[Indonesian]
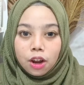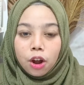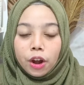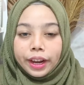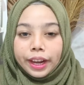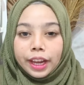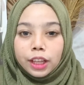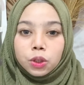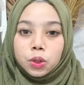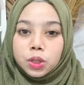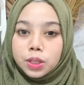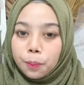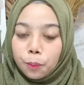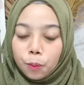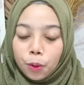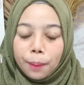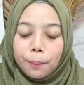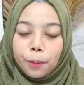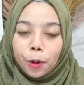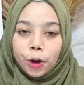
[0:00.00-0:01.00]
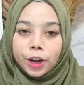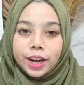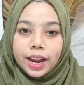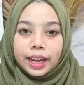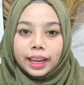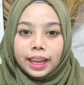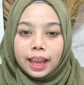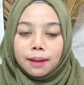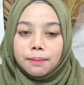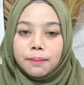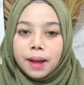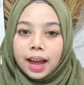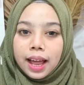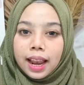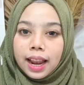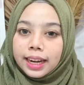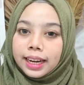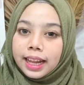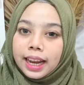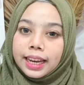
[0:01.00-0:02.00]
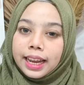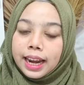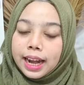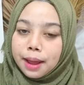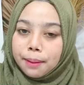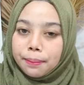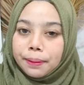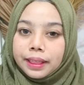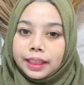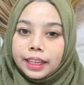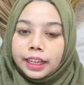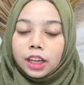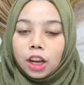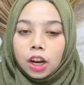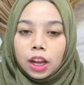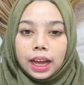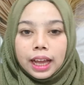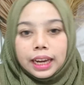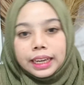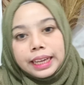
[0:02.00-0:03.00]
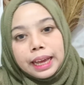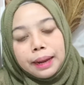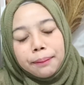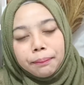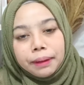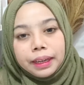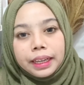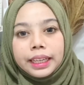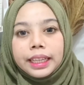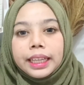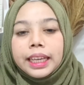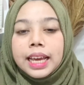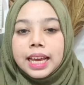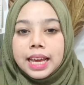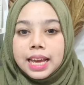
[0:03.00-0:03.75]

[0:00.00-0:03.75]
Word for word: oke itu semua produk yang bakalan kalian dapetin kalau kalian beli